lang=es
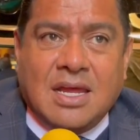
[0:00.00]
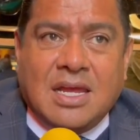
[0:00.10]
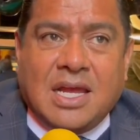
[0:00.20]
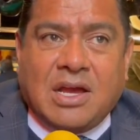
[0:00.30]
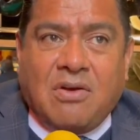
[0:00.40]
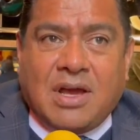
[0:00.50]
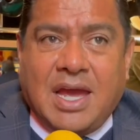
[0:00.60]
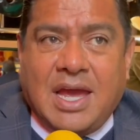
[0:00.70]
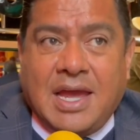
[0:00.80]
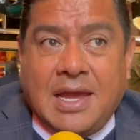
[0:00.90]
Y creo
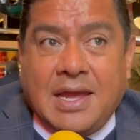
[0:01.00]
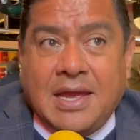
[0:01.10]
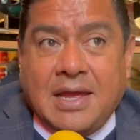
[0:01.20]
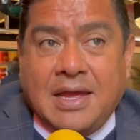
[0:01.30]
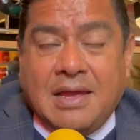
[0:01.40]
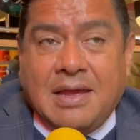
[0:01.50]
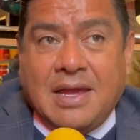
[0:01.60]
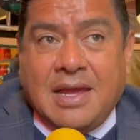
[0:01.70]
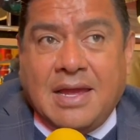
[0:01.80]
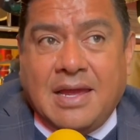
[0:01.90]
que
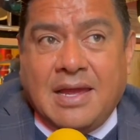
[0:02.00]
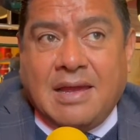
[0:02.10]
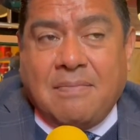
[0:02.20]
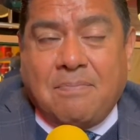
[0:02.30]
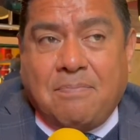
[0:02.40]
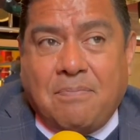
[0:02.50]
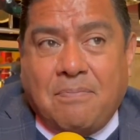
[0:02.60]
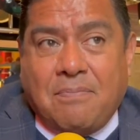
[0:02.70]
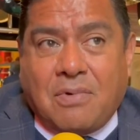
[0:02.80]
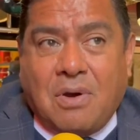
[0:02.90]
eh,
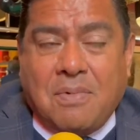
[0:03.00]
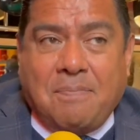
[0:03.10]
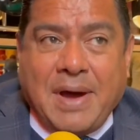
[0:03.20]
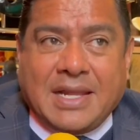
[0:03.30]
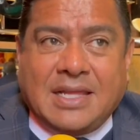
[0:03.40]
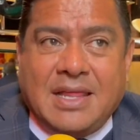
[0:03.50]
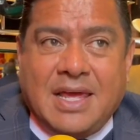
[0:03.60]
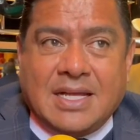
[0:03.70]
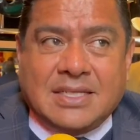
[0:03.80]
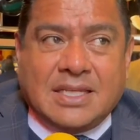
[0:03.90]
como parte
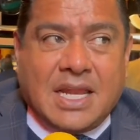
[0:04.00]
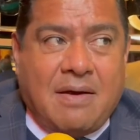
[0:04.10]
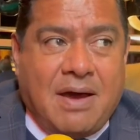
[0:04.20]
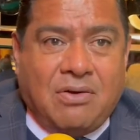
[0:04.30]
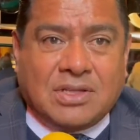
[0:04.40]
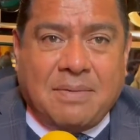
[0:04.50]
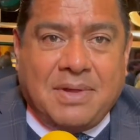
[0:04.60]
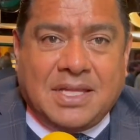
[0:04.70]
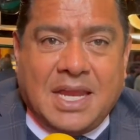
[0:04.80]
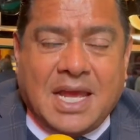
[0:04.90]
de ese trabajo
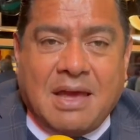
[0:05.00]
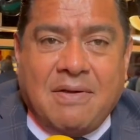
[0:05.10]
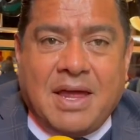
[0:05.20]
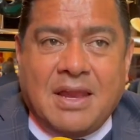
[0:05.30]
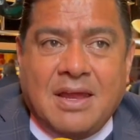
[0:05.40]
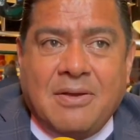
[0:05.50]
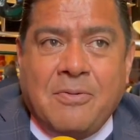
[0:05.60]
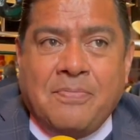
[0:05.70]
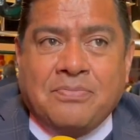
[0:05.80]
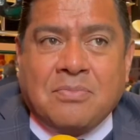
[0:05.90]
también tiene que ver
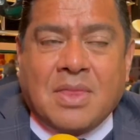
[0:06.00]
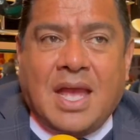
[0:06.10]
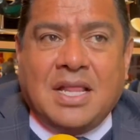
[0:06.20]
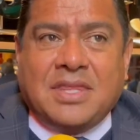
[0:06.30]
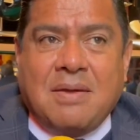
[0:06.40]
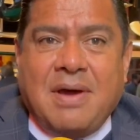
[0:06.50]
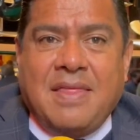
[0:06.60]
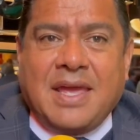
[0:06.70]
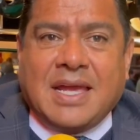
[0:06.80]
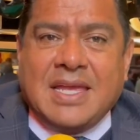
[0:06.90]
el
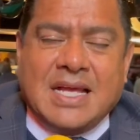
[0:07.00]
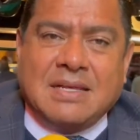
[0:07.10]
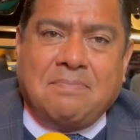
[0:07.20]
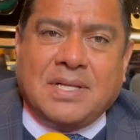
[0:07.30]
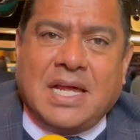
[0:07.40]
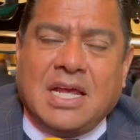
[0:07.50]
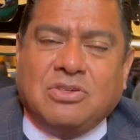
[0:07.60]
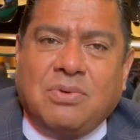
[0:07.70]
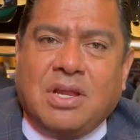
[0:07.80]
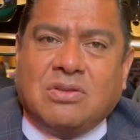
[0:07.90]
tema de que ya se empiezan a
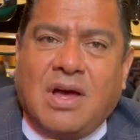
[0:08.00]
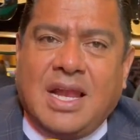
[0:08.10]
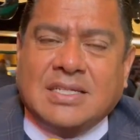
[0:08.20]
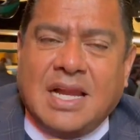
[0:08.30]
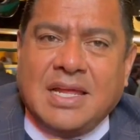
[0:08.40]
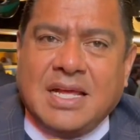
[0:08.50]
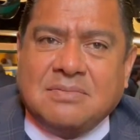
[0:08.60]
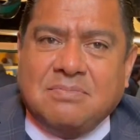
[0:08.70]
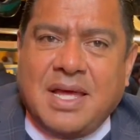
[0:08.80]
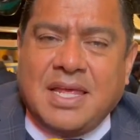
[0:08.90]
subir todas las
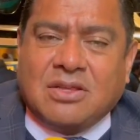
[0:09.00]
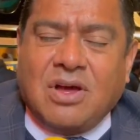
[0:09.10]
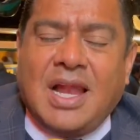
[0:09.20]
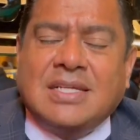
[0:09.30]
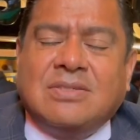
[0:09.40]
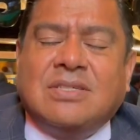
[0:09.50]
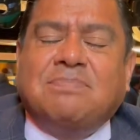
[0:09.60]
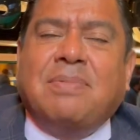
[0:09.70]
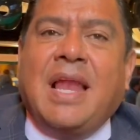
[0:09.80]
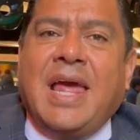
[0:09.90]
salidas medi, todas las
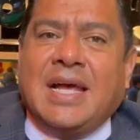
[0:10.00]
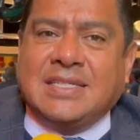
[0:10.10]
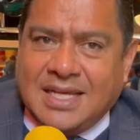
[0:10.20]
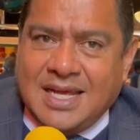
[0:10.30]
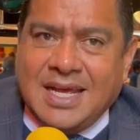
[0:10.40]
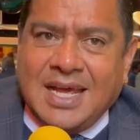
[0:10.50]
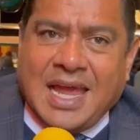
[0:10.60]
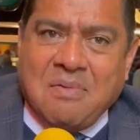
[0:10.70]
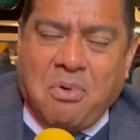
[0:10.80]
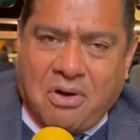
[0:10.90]
peleas
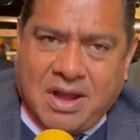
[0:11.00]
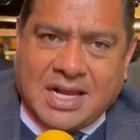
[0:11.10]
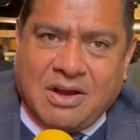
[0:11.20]
en Borre.